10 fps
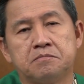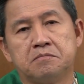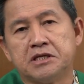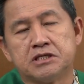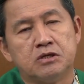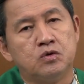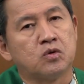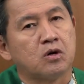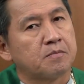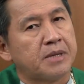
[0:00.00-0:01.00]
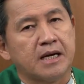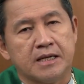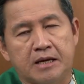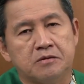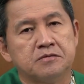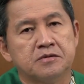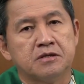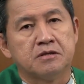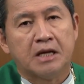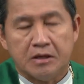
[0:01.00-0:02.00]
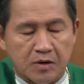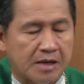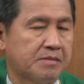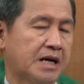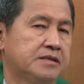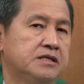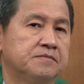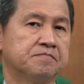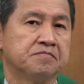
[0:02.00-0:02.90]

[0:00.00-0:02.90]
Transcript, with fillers: ไม่ใช่ลูกของพระแล้วในความหมายนี้